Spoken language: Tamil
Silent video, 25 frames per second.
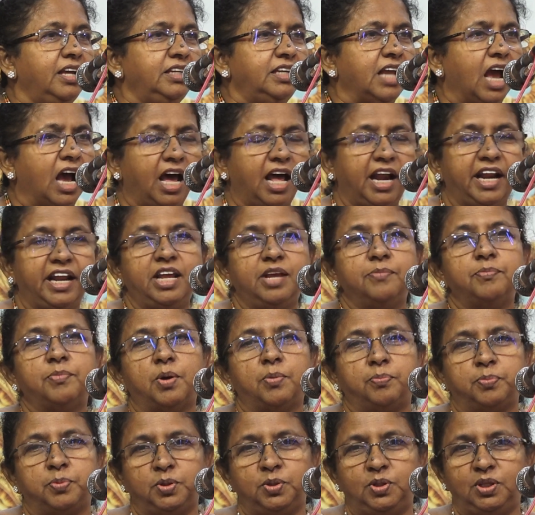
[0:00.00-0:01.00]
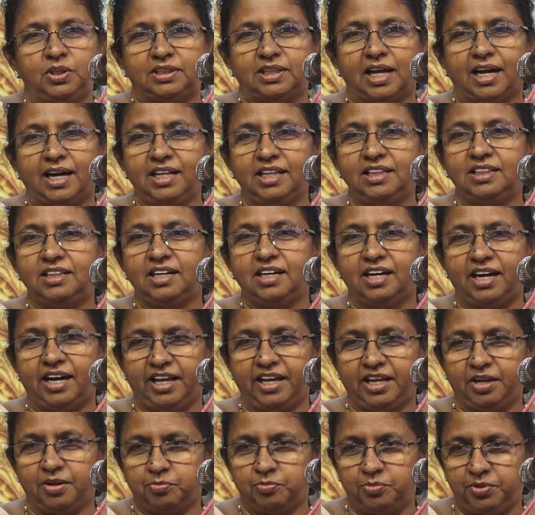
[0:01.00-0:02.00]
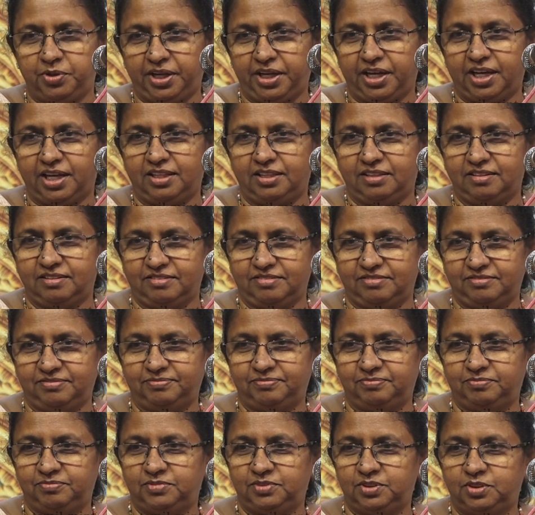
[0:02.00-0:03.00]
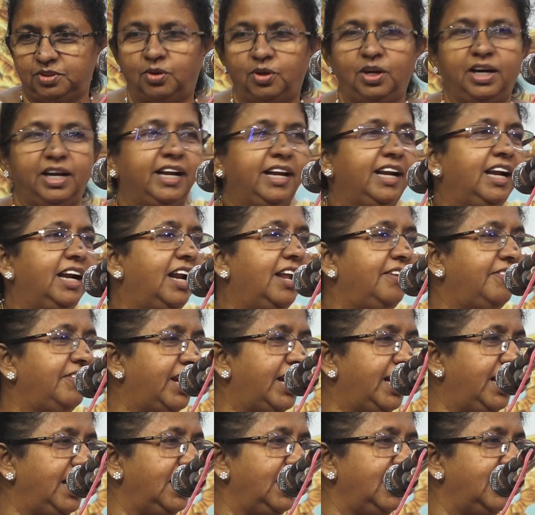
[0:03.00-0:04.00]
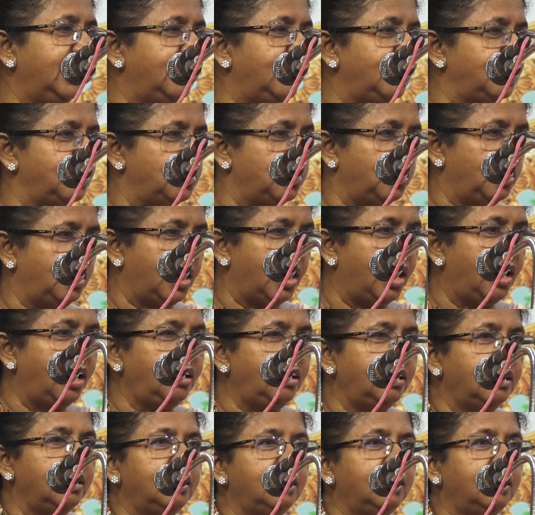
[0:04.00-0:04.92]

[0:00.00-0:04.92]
யாரையும் அப்போது தனித்து நினைக்க முடியாது தோழர் இளவேனில் என்று சொன்னால்